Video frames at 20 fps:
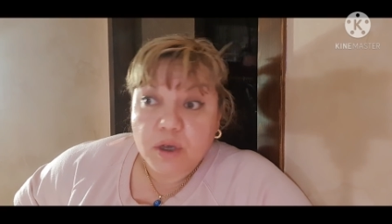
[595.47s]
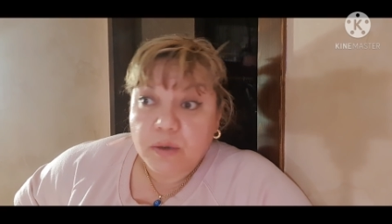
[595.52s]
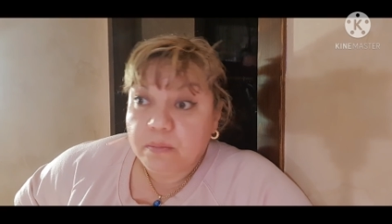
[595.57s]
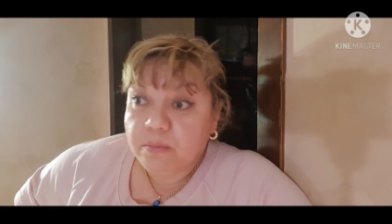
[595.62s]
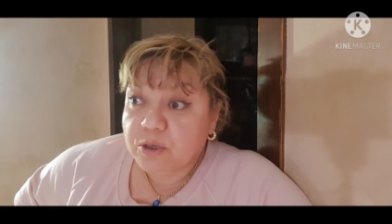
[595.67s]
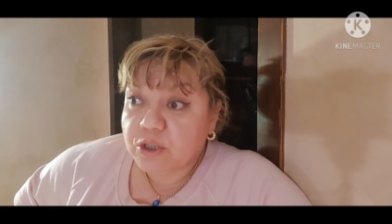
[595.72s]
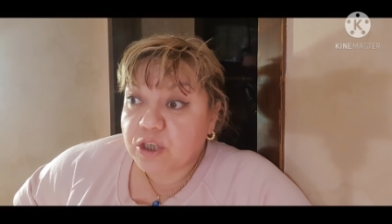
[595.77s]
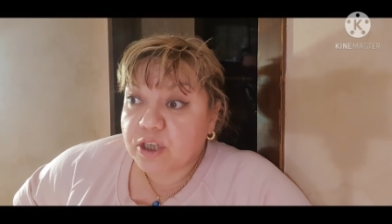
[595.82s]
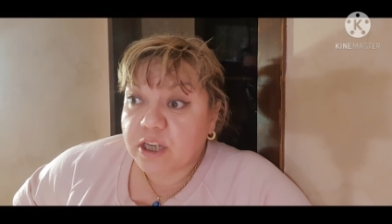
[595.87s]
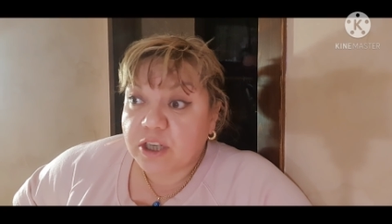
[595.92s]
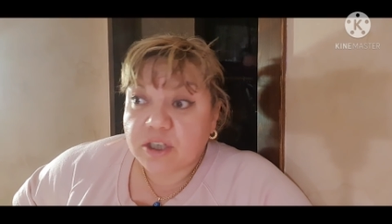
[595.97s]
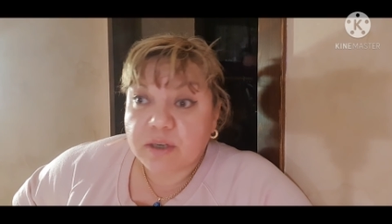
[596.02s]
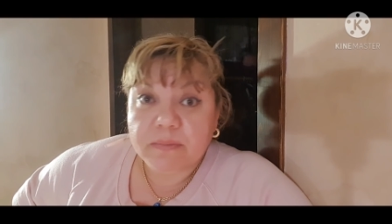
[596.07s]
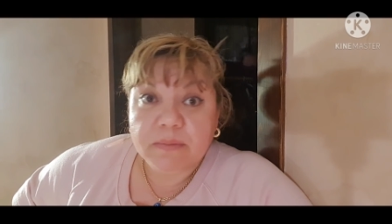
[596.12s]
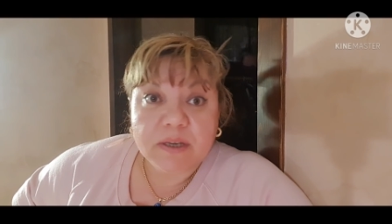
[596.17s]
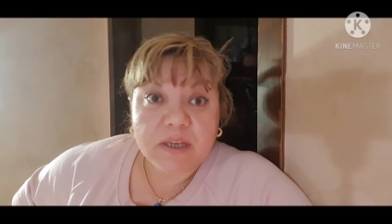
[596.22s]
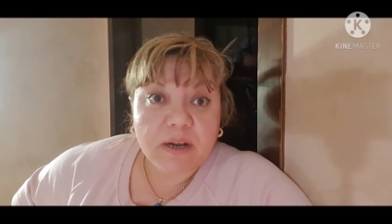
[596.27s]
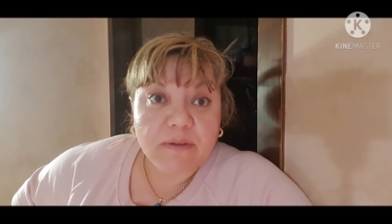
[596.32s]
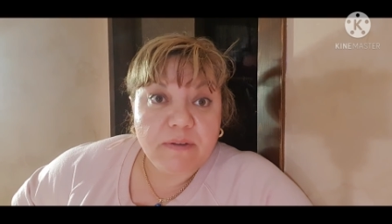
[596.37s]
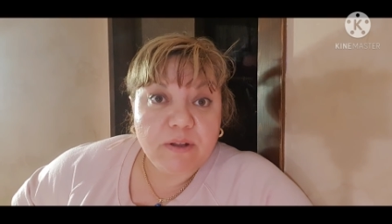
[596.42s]
Мы же даже
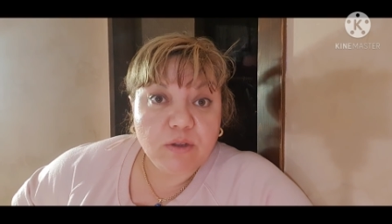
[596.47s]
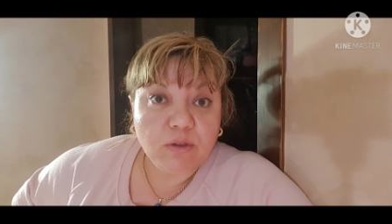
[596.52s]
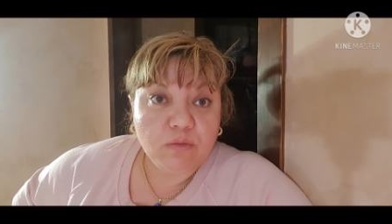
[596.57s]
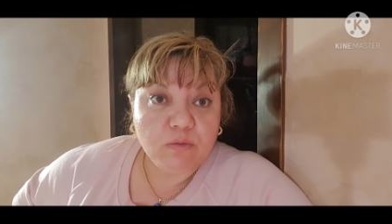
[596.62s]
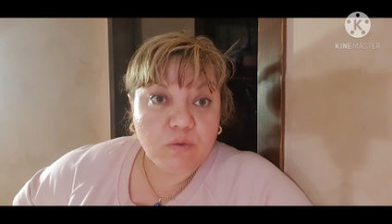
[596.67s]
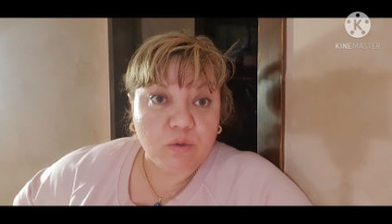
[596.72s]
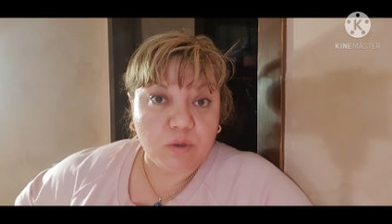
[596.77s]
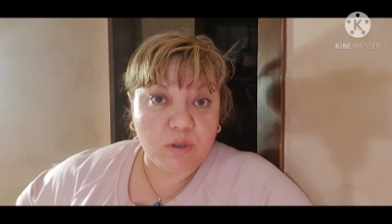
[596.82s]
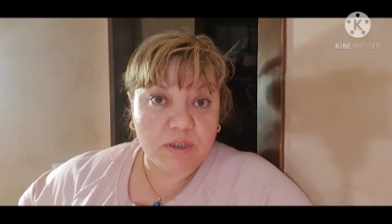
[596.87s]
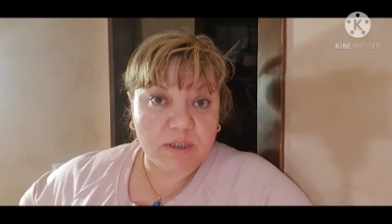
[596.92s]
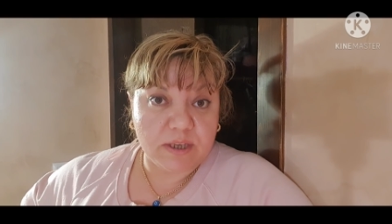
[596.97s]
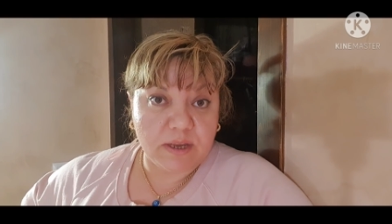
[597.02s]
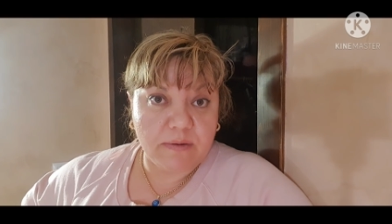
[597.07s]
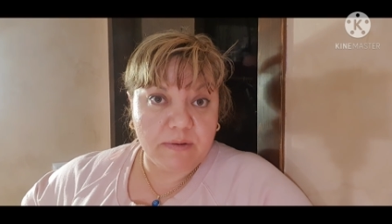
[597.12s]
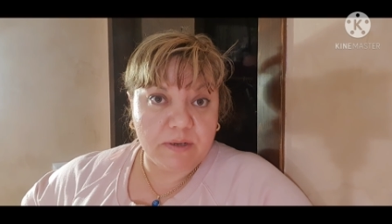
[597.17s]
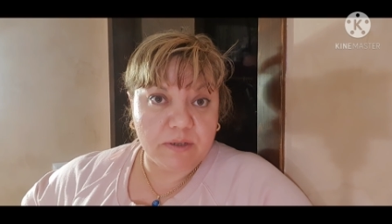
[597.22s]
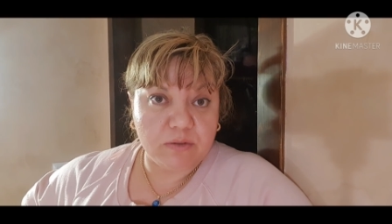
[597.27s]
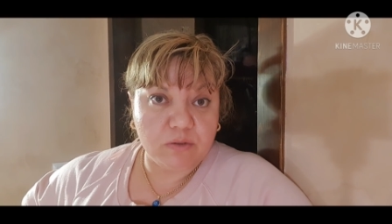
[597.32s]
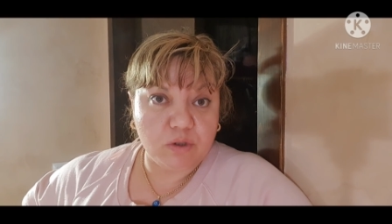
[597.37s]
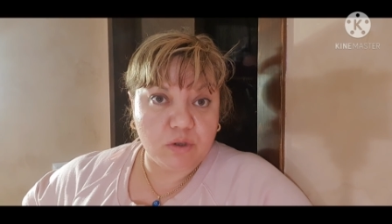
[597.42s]
микроволновку не
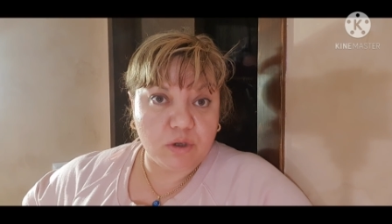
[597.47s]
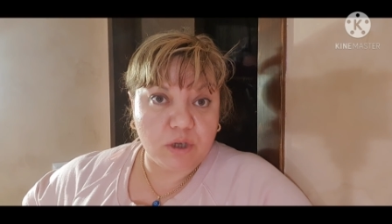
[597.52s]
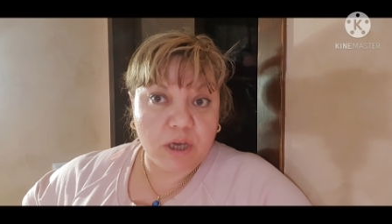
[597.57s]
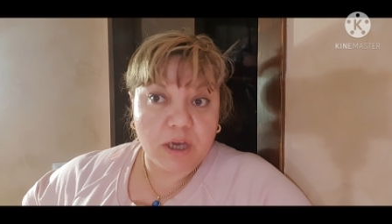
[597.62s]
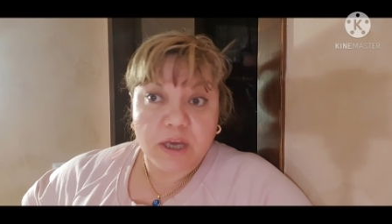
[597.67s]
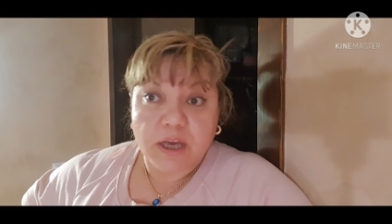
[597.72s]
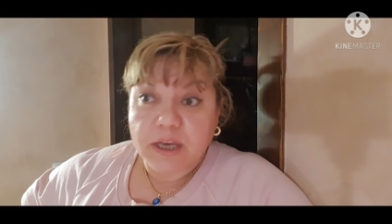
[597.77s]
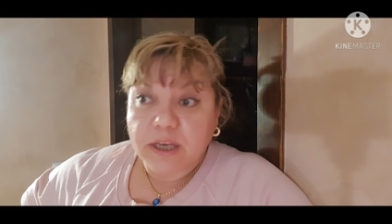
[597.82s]
ставили, девчонки.